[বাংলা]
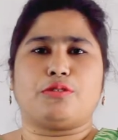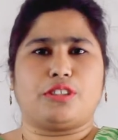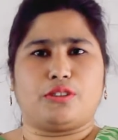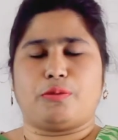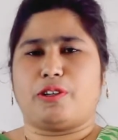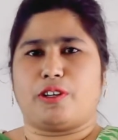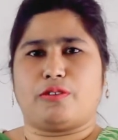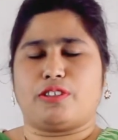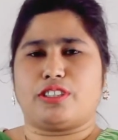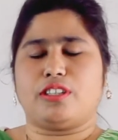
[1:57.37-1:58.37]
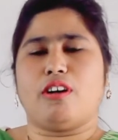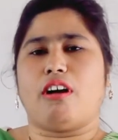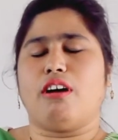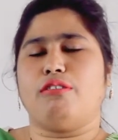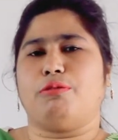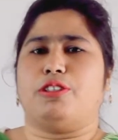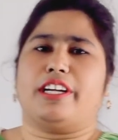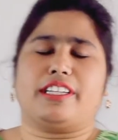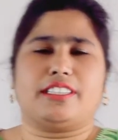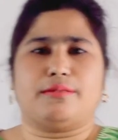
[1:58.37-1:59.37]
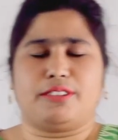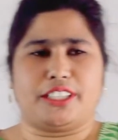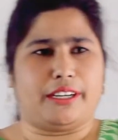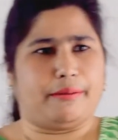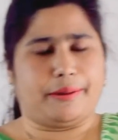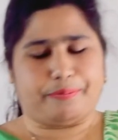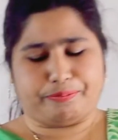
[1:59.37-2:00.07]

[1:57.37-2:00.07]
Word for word: চরিত্রে অভিনয় করেছেন অনবদ্য একটা সিনেমা